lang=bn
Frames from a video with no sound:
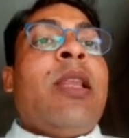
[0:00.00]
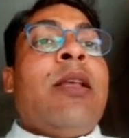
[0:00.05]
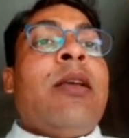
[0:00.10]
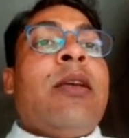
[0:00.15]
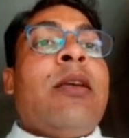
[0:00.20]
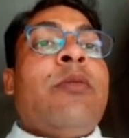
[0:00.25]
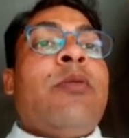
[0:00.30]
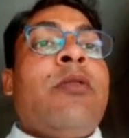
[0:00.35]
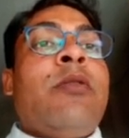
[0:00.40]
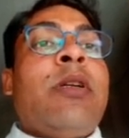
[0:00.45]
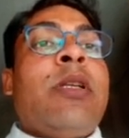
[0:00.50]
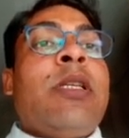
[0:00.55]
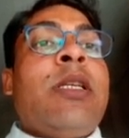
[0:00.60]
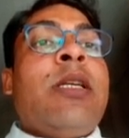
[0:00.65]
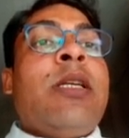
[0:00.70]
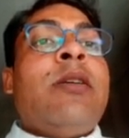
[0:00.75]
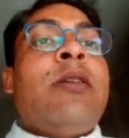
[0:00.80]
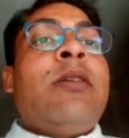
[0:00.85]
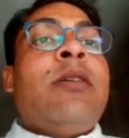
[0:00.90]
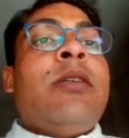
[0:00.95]
এবং এটি
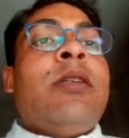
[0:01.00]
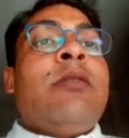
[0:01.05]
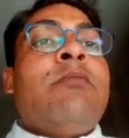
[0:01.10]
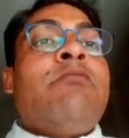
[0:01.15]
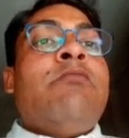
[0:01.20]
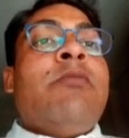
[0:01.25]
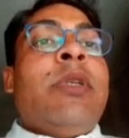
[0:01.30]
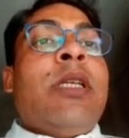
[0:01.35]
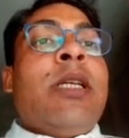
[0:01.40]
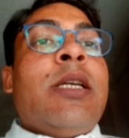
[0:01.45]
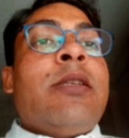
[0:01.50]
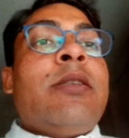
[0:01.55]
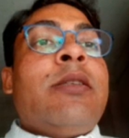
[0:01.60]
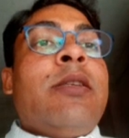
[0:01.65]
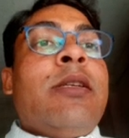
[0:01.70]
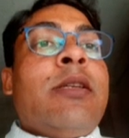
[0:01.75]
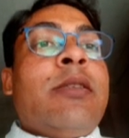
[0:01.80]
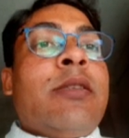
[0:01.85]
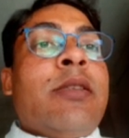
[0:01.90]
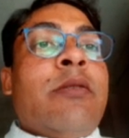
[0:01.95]
বিএ
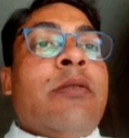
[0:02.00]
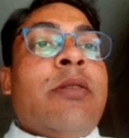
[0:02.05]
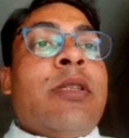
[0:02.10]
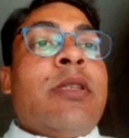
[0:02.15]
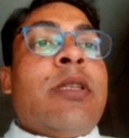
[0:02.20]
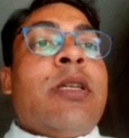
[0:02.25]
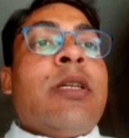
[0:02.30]
সিক্স সেমিস্টার